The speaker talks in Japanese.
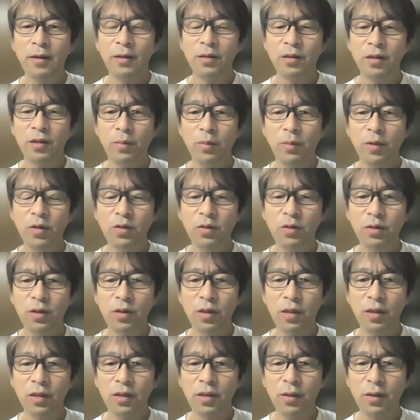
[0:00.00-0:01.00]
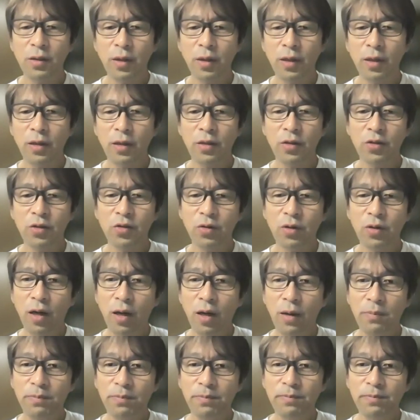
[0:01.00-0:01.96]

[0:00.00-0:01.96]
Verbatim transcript: じゃあ、水野先生はいかがでしょうか。